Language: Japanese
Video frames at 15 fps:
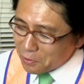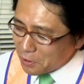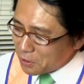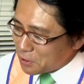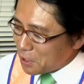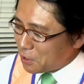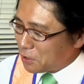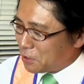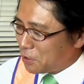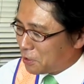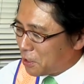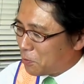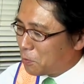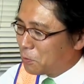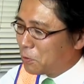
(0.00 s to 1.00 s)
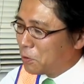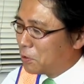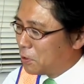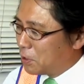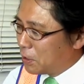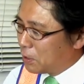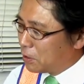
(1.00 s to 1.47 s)
のねさっきねこの
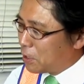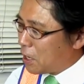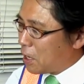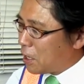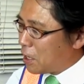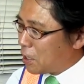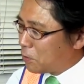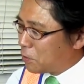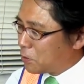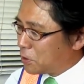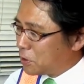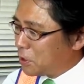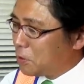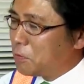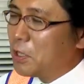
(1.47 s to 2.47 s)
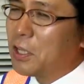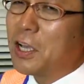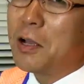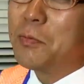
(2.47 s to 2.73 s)
長野シティウェル